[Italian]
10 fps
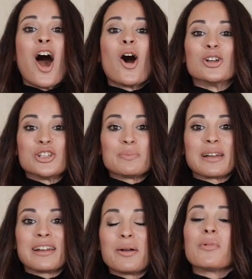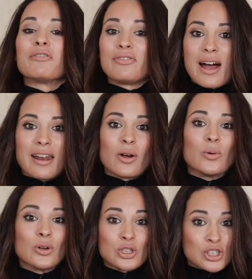Oggi impareremo a fare
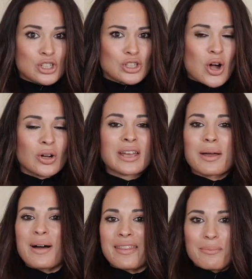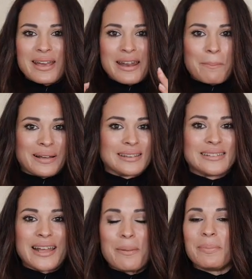uno cignon che vada bene per te,